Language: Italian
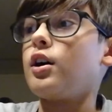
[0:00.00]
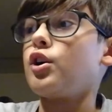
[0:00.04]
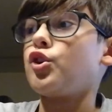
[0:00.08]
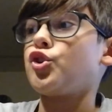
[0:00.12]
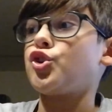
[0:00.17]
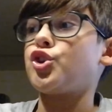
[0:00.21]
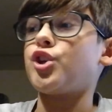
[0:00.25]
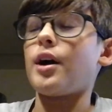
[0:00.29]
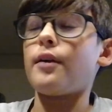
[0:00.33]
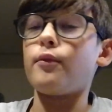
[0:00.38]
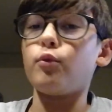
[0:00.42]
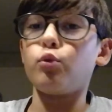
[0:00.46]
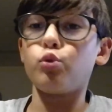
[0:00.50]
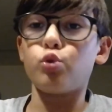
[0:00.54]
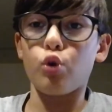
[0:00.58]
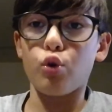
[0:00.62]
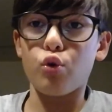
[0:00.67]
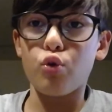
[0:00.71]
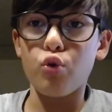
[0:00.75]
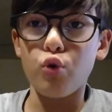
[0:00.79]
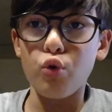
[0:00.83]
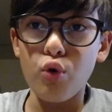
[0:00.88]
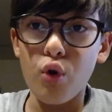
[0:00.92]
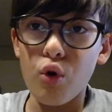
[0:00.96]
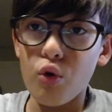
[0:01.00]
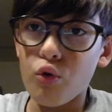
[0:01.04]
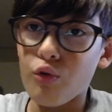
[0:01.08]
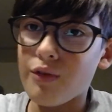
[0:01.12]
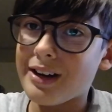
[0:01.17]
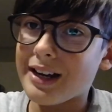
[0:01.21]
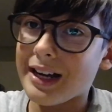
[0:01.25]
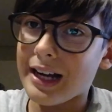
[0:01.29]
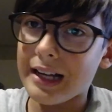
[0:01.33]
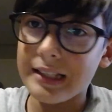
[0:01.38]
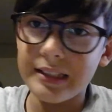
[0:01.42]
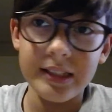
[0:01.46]
Ci ha avuto culo un
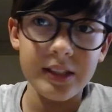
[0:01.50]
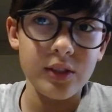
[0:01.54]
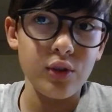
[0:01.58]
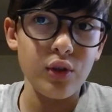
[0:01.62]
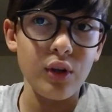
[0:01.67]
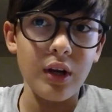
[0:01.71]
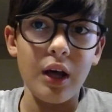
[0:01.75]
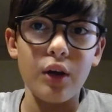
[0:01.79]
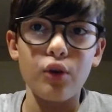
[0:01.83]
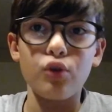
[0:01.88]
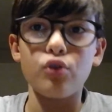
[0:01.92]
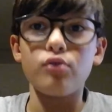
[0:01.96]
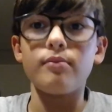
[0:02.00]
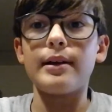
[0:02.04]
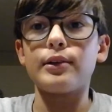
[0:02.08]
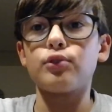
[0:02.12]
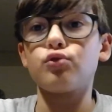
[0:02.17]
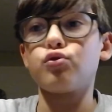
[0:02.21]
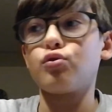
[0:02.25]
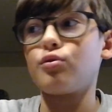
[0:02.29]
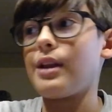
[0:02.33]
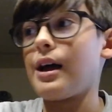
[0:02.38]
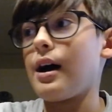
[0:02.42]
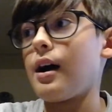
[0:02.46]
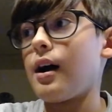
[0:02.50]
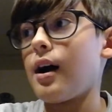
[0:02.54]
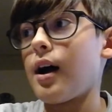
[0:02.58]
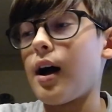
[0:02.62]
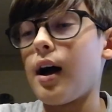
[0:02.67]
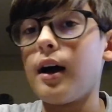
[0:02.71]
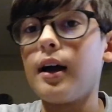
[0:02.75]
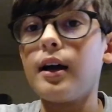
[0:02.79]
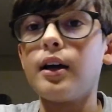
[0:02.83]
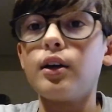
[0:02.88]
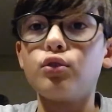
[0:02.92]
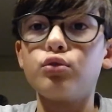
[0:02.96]
casino la Roma
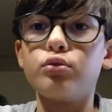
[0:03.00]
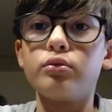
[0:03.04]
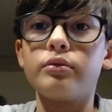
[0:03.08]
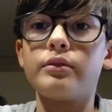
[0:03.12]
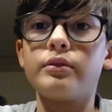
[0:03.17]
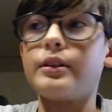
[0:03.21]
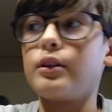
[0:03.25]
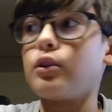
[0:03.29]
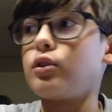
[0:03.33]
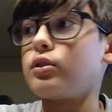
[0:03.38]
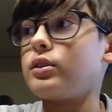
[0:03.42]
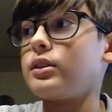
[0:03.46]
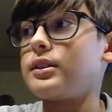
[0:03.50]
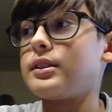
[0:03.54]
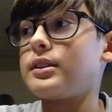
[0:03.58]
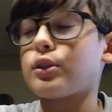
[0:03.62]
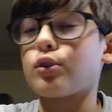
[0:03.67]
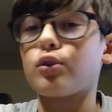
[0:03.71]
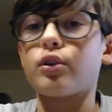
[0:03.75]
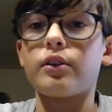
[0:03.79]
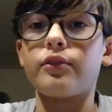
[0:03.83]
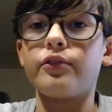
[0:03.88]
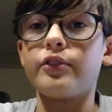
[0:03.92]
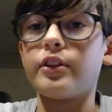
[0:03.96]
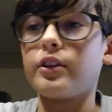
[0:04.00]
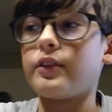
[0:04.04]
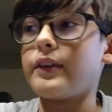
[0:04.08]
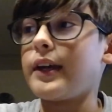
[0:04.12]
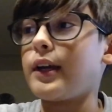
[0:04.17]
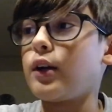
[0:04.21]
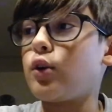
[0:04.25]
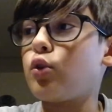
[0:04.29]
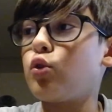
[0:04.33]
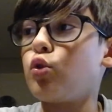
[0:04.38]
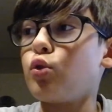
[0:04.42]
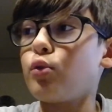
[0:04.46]
sulla, sul tiro di Zeco che finiva
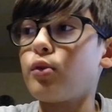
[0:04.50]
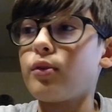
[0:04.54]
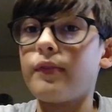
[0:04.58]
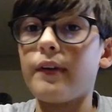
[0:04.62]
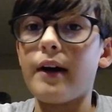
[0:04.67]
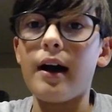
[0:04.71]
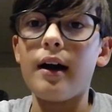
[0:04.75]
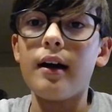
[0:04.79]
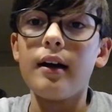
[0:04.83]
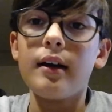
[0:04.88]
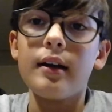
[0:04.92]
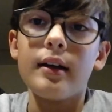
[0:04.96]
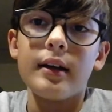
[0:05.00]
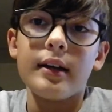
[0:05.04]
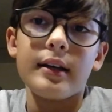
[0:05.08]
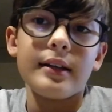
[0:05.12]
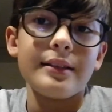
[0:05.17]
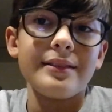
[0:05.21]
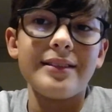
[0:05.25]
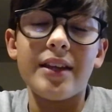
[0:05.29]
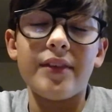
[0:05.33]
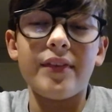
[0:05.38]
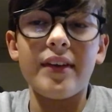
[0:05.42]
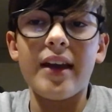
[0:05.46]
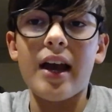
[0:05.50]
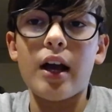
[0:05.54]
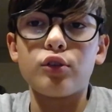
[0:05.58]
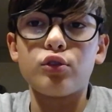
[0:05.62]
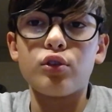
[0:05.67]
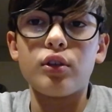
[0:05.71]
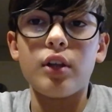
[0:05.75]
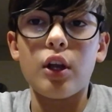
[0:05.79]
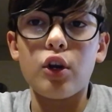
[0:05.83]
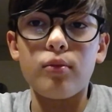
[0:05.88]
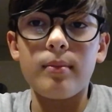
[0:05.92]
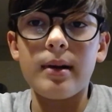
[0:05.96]
in curva, deviato
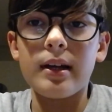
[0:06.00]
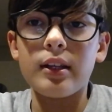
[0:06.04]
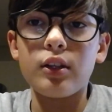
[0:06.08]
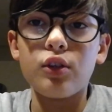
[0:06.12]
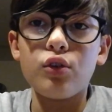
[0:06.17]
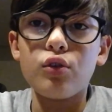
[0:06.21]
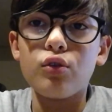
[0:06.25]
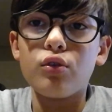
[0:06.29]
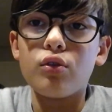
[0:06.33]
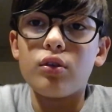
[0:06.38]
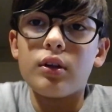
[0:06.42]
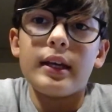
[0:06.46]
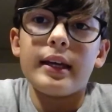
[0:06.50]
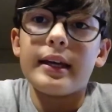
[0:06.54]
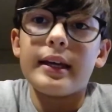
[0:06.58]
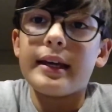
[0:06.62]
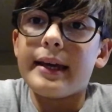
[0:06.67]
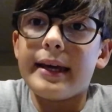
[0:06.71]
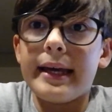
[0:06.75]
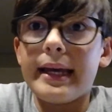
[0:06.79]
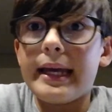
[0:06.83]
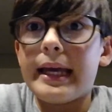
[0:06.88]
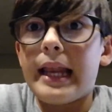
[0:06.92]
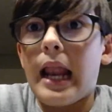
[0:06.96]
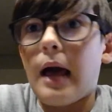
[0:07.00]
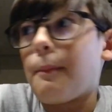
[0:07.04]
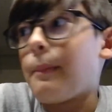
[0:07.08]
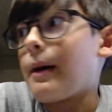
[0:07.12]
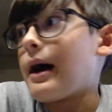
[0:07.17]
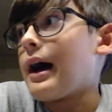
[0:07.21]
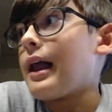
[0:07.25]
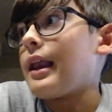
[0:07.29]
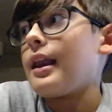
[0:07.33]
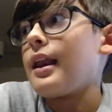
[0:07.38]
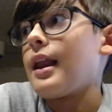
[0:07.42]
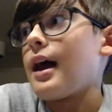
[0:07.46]
da Romagnoli e la
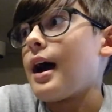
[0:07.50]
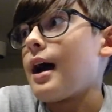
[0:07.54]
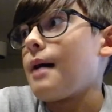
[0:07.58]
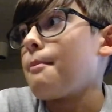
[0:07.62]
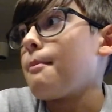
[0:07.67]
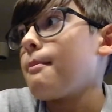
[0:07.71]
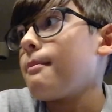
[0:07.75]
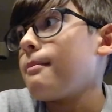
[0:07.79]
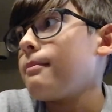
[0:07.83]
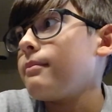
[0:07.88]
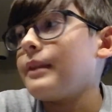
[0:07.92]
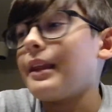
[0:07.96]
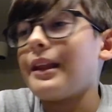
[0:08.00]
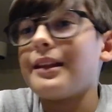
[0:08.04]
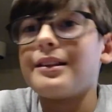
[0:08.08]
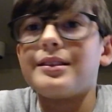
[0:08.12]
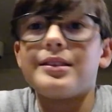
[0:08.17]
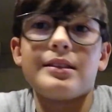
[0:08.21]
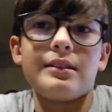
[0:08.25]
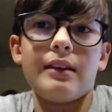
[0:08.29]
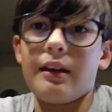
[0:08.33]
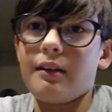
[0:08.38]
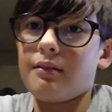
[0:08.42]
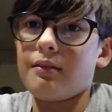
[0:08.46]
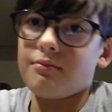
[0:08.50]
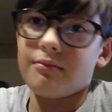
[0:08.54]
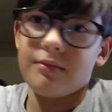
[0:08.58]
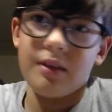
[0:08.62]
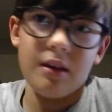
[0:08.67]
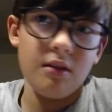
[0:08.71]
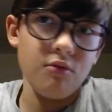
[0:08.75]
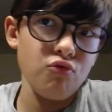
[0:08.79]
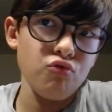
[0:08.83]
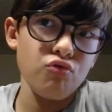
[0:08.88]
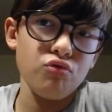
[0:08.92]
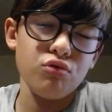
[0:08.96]
palla nel
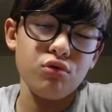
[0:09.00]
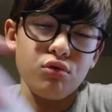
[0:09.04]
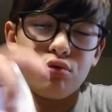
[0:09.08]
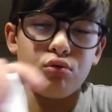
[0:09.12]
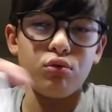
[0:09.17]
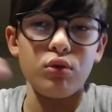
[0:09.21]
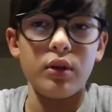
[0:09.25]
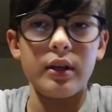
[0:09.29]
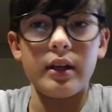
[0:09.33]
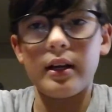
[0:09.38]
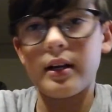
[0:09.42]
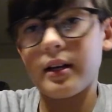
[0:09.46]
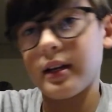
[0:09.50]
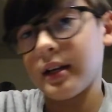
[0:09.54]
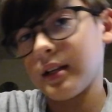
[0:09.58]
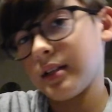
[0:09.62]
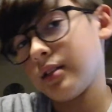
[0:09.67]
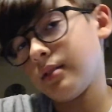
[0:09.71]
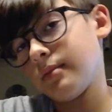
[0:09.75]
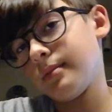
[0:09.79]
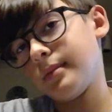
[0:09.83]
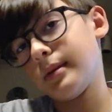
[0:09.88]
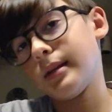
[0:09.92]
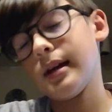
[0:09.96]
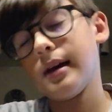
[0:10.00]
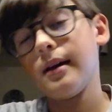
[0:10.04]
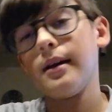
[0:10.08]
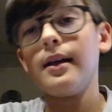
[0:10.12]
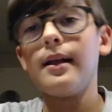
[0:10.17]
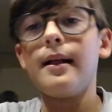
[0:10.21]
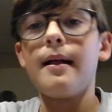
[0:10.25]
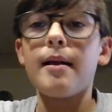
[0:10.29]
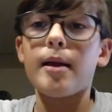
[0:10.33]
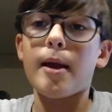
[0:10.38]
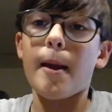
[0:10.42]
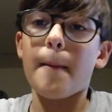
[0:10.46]
7, un culo incredibile, eh,
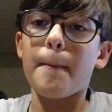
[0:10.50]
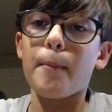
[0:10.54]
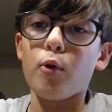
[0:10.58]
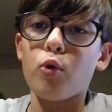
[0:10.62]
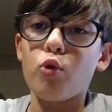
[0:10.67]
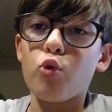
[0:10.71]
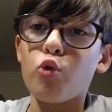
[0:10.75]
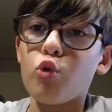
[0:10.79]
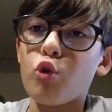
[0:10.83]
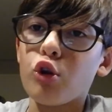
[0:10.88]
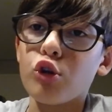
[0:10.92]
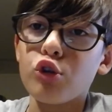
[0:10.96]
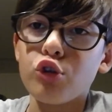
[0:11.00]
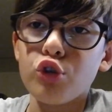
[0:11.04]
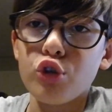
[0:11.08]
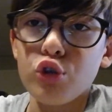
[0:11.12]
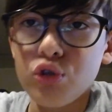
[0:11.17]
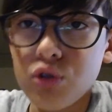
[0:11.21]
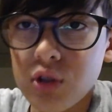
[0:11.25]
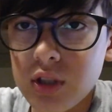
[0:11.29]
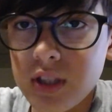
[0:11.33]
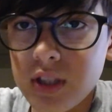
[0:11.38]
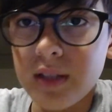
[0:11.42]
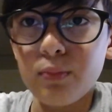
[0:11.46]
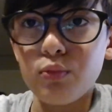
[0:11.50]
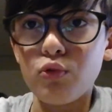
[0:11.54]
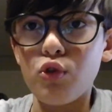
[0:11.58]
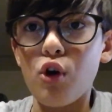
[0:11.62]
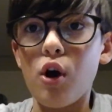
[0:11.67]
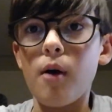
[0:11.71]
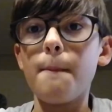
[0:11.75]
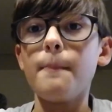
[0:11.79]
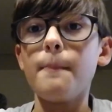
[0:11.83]
che più culo non si può.